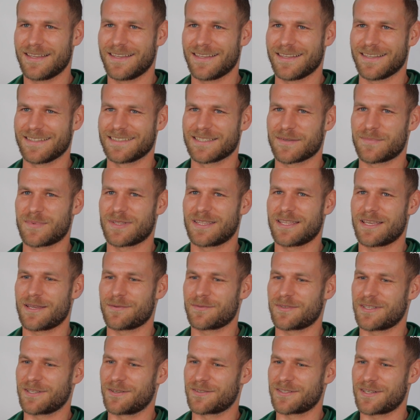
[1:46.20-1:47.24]
I
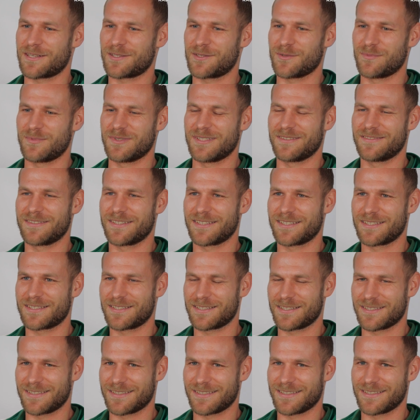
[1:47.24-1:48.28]
zapytałem się go żartobliwie,
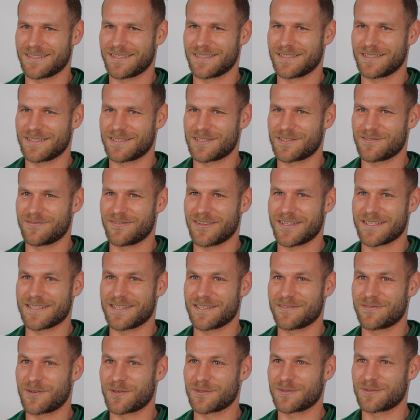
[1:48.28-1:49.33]
czy, czy
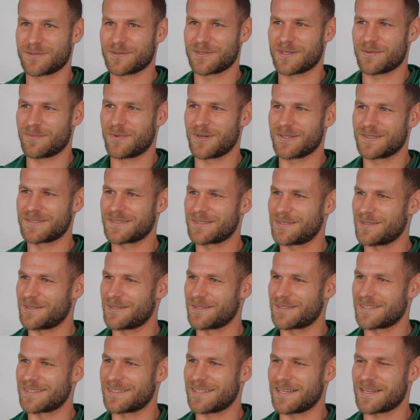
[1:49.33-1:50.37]
wejdę w końcu na boisko
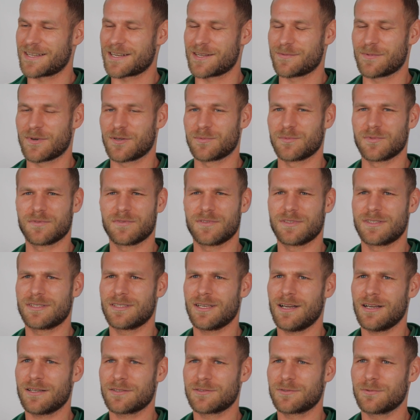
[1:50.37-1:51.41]
i czy zagram. A on mówi,
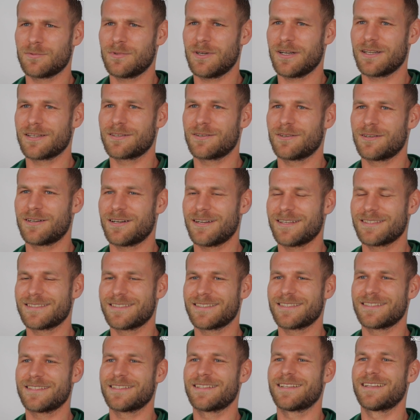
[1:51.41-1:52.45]
tak, słuchaj,
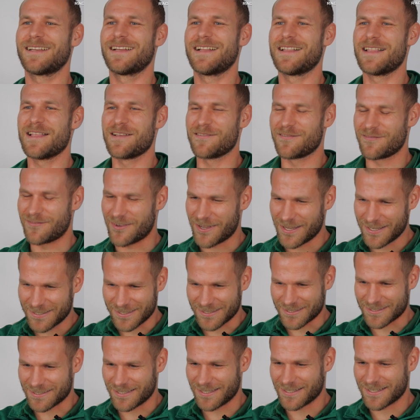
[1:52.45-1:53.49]
kochany,
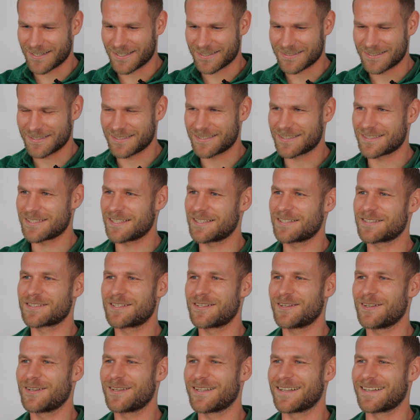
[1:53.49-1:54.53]
wejdziesz, zagrasz i strzelisz
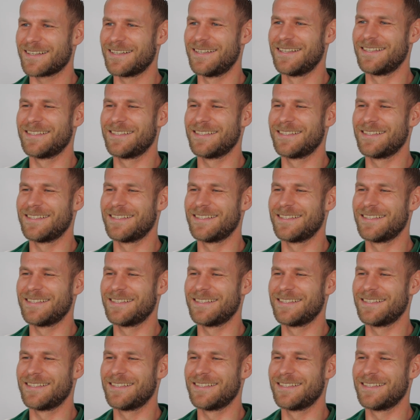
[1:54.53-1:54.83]
gola.